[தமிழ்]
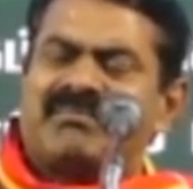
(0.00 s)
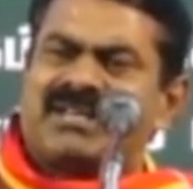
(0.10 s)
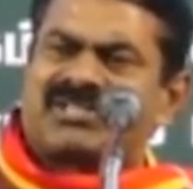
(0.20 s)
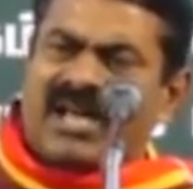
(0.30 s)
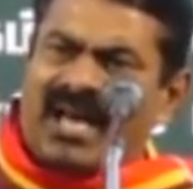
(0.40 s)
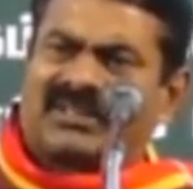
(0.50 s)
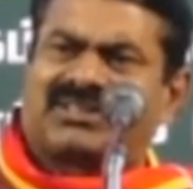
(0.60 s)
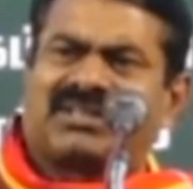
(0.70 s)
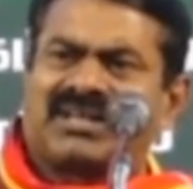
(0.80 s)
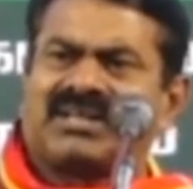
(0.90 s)

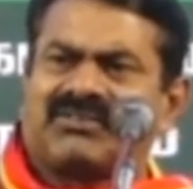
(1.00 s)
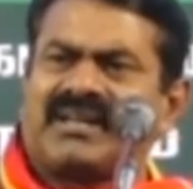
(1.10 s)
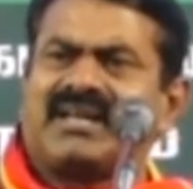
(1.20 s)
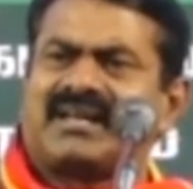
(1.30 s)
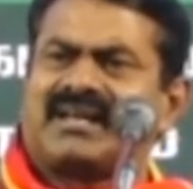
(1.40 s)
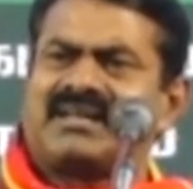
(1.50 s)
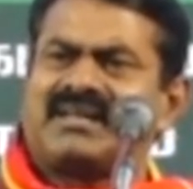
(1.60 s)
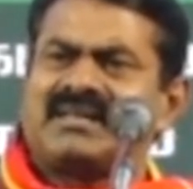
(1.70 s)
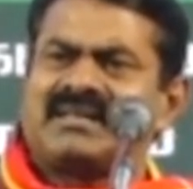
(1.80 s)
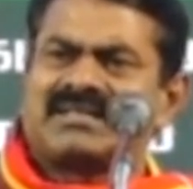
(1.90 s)
மின்சாரத்திற்கென்று வரியை
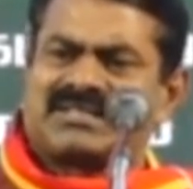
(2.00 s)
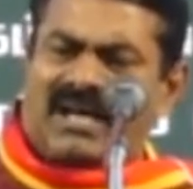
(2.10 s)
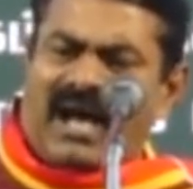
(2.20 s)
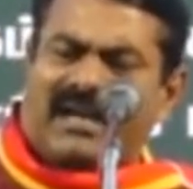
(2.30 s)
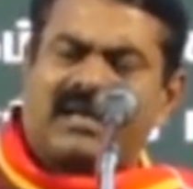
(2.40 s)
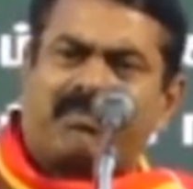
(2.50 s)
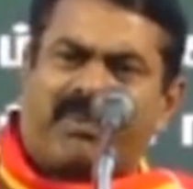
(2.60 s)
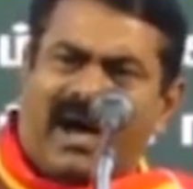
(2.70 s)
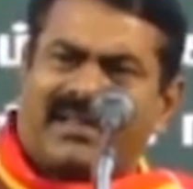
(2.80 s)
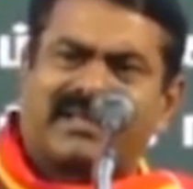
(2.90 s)
கட்டி சாலை
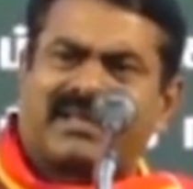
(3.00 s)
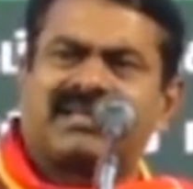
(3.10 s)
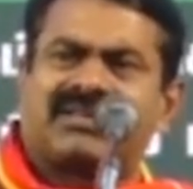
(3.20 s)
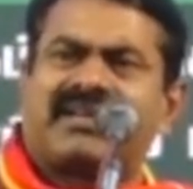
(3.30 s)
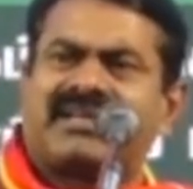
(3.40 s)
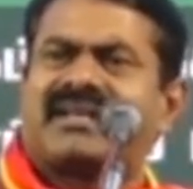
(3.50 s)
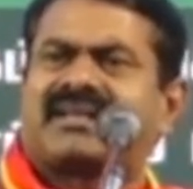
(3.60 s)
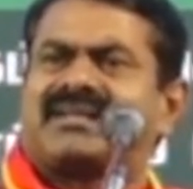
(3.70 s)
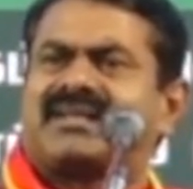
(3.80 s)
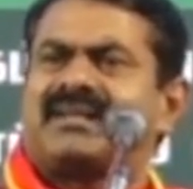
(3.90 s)
பாதைக்கென்று வரியை
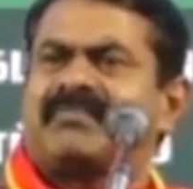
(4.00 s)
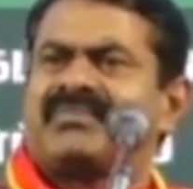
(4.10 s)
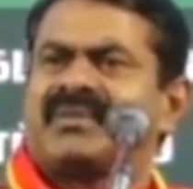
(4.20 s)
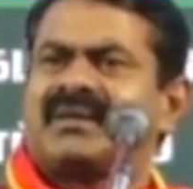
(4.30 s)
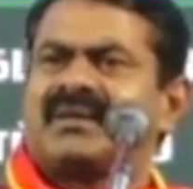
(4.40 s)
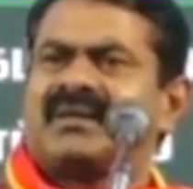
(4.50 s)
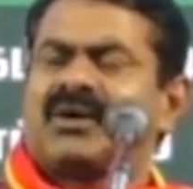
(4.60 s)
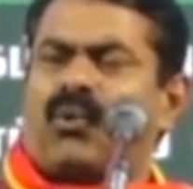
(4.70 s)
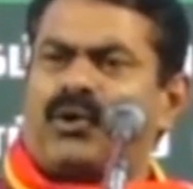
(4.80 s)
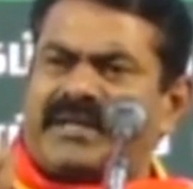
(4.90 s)
கட்டி
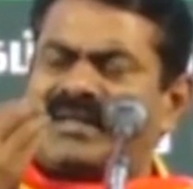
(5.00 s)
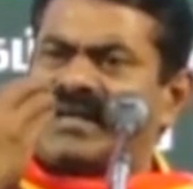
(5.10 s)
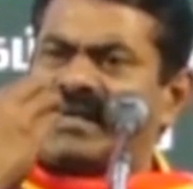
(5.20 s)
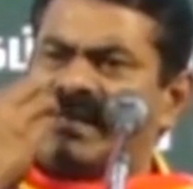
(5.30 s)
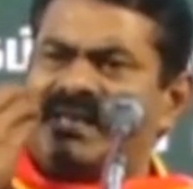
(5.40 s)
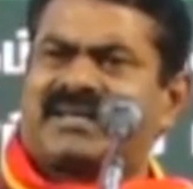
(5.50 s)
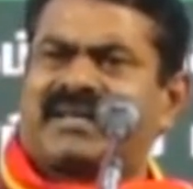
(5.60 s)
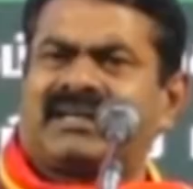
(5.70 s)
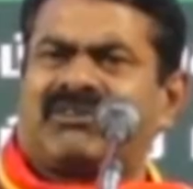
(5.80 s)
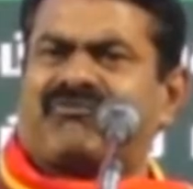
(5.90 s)
குடிக்கிற
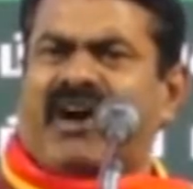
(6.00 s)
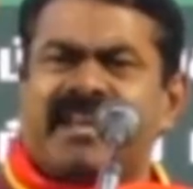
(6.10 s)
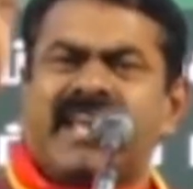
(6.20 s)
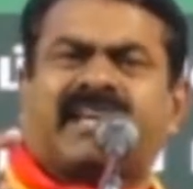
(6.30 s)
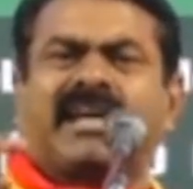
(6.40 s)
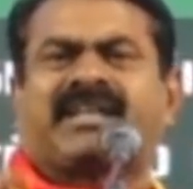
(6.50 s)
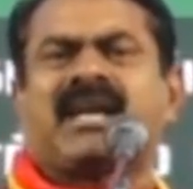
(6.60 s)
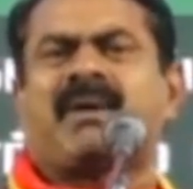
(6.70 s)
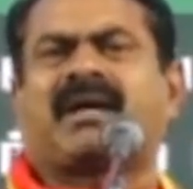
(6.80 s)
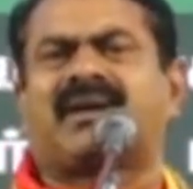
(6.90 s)
நீருக்கென்று வரியை
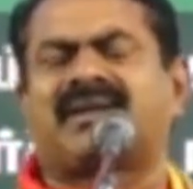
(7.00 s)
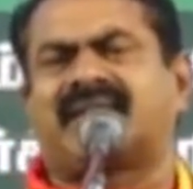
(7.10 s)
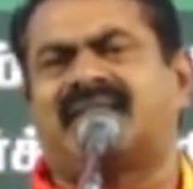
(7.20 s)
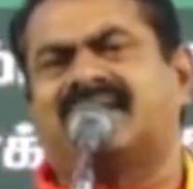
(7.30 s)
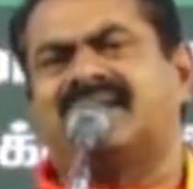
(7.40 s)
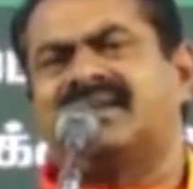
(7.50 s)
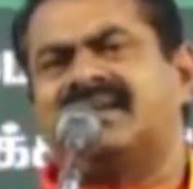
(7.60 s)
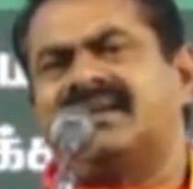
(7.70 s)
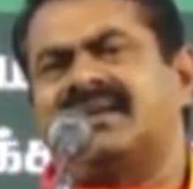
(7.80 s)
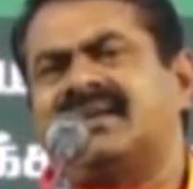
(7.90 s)
கட்டிய மக்களுக்கு
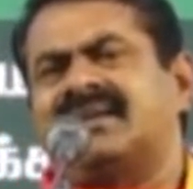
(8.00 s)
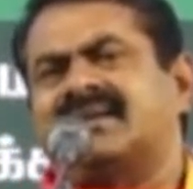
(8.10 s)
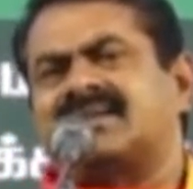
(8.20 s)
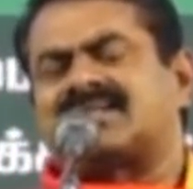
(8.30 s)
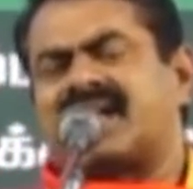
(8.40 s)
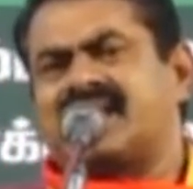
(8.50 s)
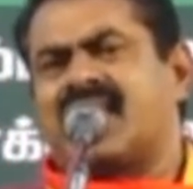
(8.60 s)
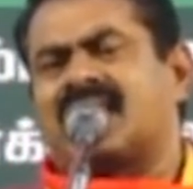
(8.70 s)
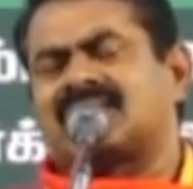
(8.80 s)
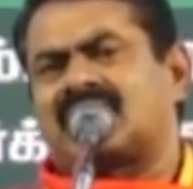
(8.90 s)

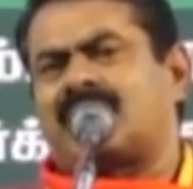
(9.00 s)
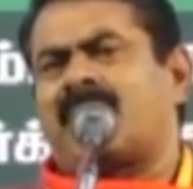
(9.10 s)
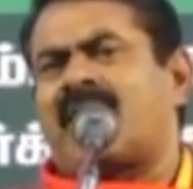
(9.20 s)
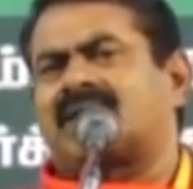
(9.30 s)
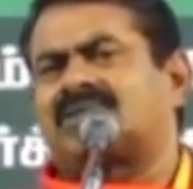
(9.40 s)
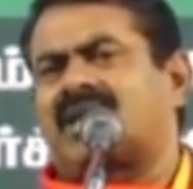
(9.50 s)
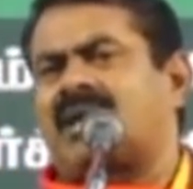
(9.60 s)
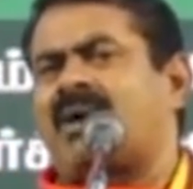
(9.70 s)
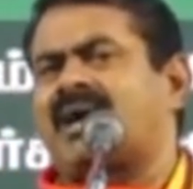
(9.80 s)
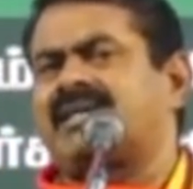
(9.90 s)
சரியாக சமமாக
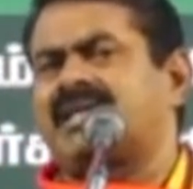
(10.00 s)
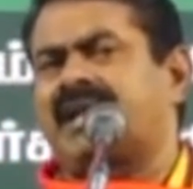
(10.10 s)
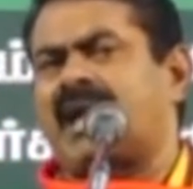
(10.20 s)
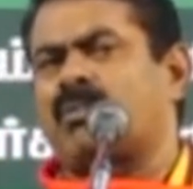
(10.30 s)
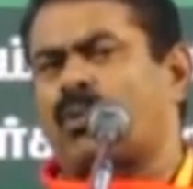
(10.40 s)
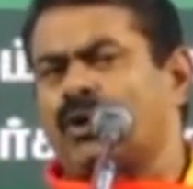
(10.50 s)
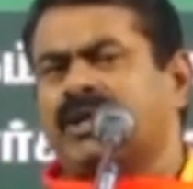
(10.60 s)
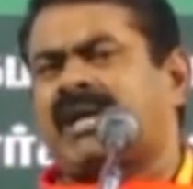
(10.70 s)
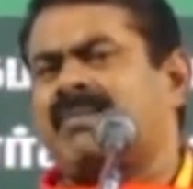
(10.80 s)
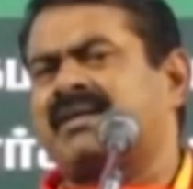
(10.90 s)
தரமாக இதையெல்லாம்
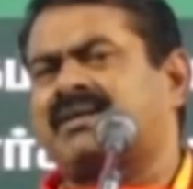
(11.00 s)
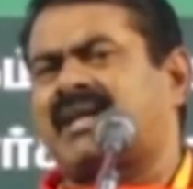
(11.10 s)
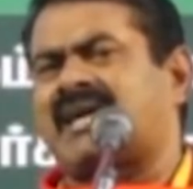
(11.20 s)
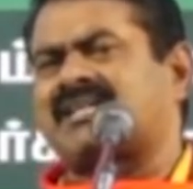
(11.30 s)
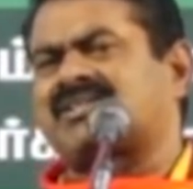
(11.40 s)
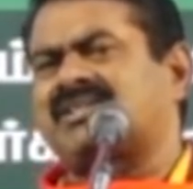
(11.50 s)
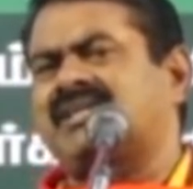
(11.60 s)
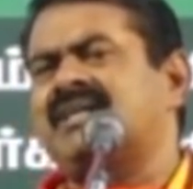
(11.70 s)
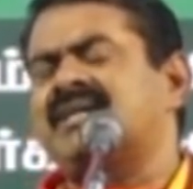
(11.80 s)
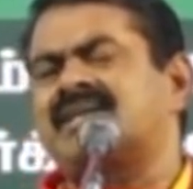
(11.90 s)
கொடுக்க மறுக்கிற அரசு
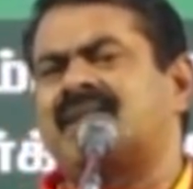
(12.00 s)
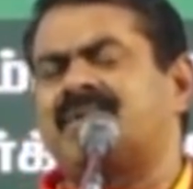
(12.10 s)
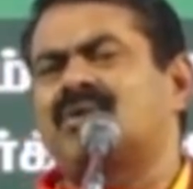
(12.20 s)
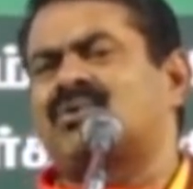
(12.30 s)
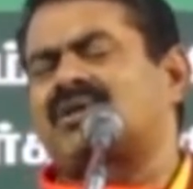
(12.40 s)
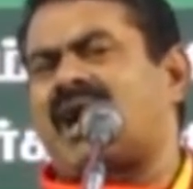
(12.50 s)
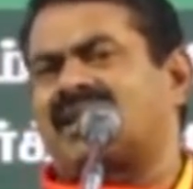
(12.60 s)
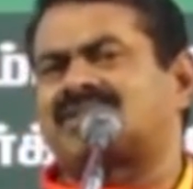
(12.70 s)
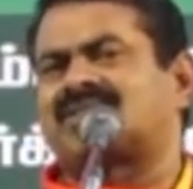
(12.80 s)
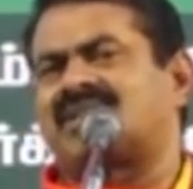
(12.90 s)
எப்படி ஒரு
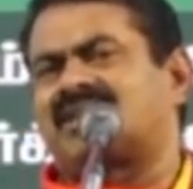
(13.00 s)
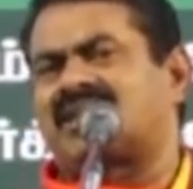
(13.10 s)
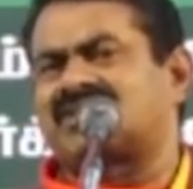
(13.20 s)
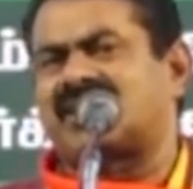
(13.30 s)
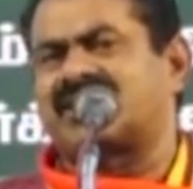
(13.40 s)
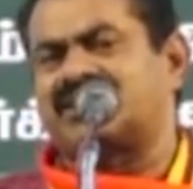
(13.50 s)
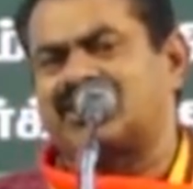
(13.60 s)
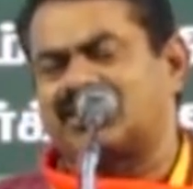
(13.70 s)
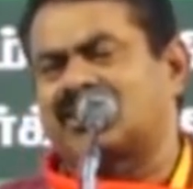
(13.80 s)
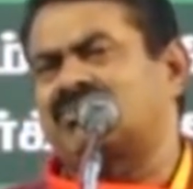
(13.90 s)
ஆகச்சிறந்த அரசாக
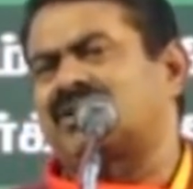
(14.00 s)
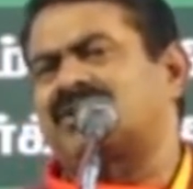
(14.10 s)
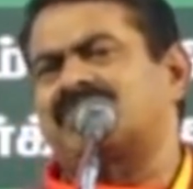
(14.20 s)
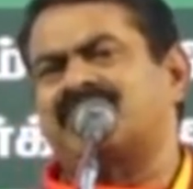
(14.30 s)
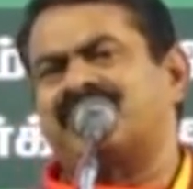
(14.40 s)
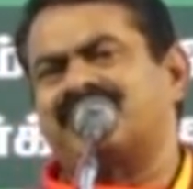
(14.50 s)
இருக்க முடியும்